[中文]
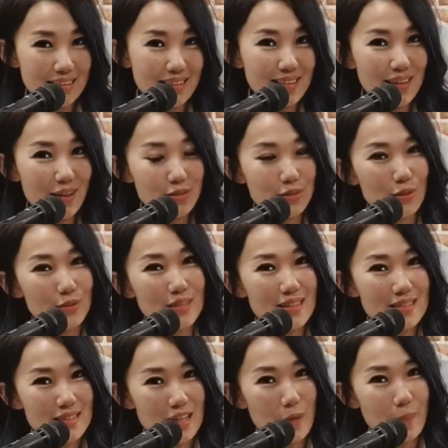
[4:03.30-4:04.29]
要收藏这一
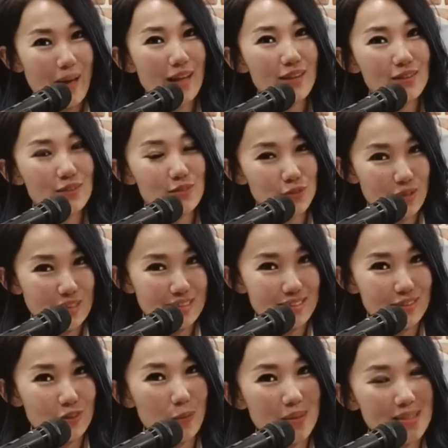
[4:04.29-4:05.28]
把水晶透
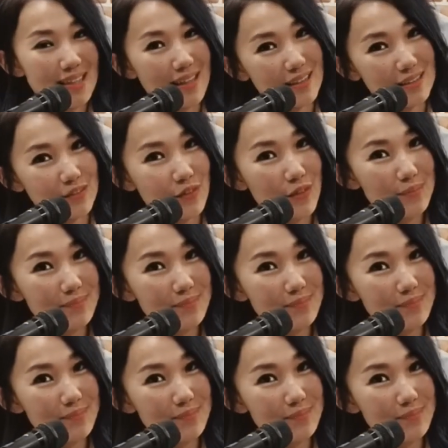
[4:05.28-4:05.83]
明萨克斯风。